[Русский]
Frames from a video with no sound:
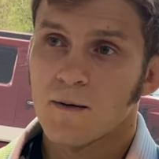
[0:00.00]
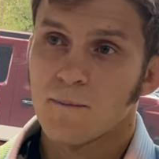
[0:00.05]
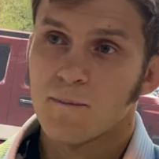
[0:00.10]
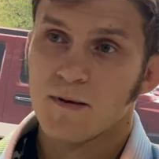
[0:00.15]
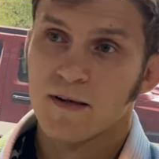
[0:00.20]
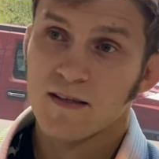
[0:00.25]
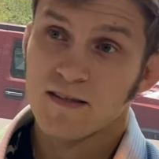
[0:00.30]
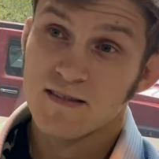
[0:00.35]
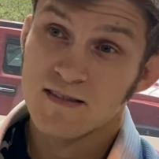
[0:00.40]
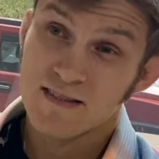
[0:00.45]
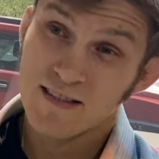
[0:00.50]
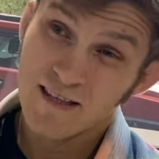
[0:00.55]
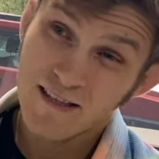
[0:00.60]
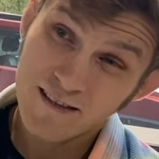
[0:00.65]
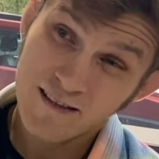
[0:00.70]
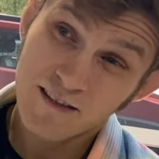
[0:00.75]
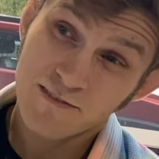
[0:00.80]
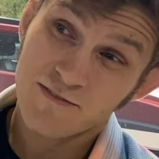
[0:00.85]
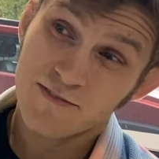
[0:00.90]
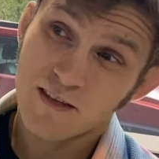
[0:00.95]

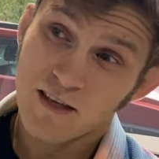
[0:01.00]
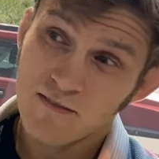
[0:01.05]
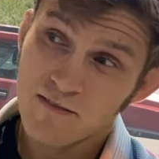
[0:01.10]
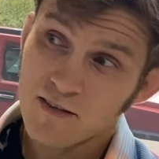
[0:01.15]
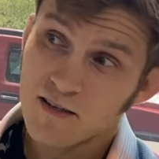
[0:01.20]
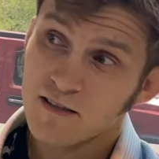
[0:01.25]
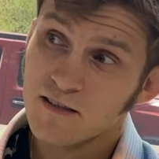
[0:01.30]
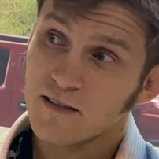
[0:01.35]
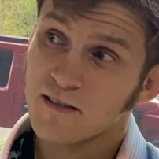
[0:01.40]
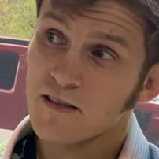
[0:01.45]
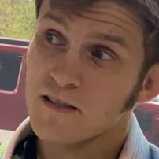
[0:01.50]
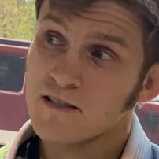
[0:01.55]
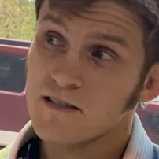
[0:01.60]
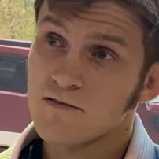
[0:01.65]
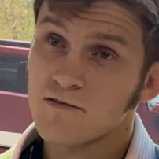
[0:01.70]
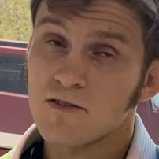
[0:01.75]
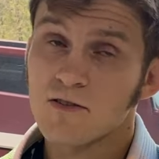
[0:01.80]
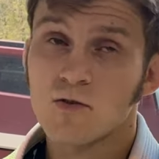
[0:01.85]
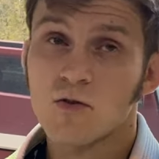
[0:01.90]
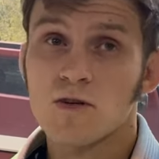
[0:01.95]
процентов, наверное, на
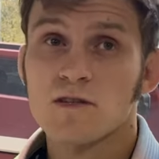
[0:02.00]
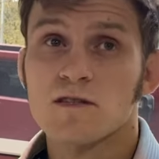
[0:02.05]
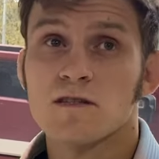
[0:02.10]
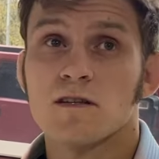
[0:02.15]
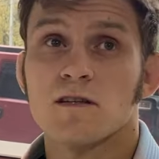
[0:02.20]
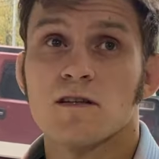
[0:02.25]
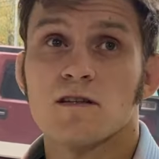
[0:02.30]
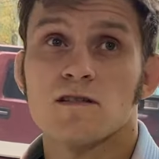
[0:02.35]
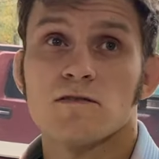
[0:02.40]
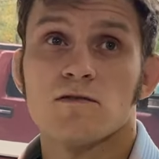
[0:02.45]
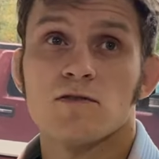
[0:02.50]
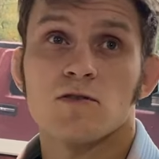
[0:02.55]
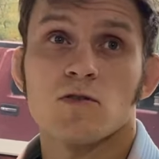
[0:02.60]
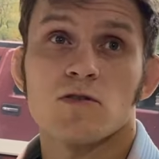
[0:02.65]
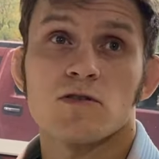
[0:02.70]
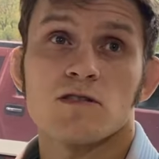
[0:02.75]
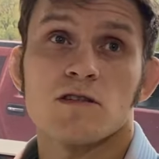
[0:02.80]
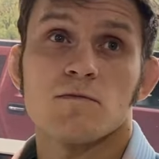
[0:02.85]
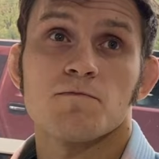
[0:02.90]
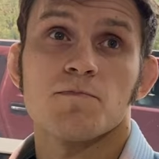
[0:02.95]
90, на
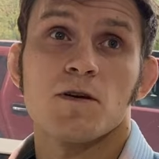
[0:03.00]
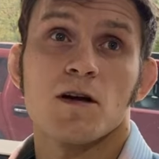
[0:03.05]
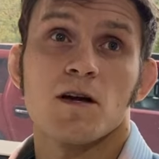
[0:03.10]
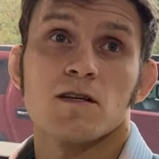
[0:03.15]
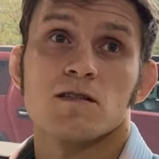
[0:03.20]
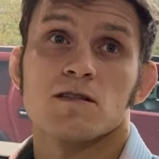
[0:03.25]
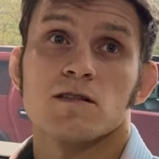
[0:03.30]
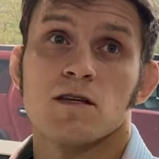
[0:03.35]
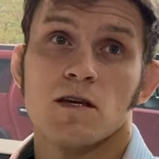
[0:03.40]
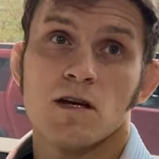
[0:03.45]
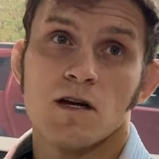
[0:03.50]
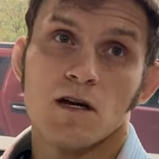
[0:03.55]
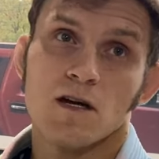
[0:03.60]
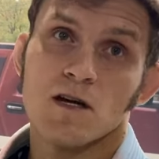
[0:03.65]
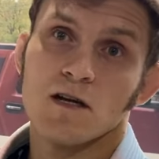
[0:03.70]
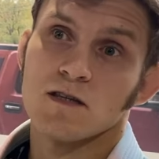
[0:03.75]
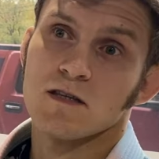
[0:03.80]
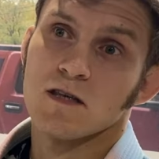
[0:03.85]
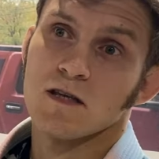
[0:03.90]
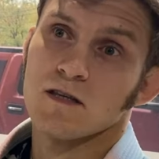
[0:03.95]
95
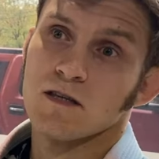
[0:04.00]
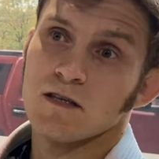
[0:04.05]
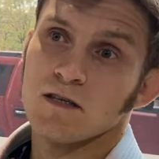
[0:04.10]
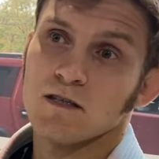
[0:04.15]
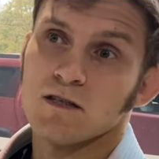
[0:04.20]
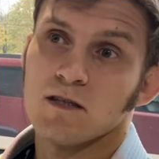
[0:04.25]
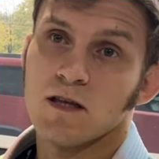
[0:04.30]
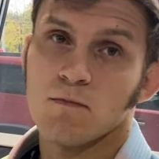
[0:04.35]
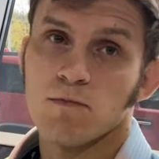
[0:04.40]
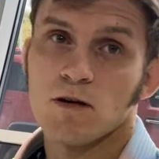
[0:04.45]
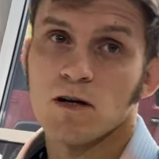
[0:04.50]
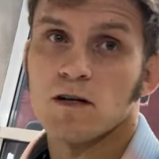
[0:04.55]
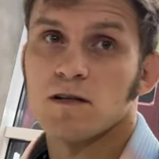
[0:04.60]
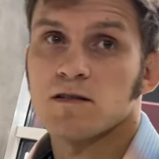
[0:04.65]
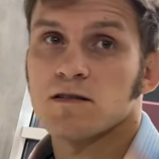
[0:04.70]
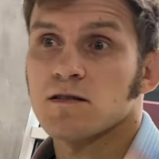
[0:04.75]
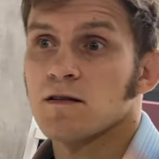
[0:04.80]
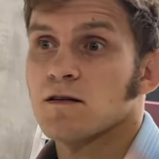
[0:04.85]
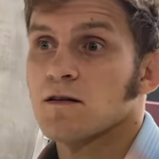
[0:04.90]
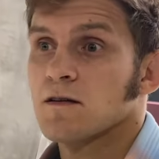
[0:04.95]
я до них
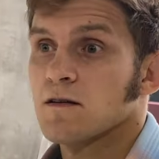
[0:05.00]
добрался.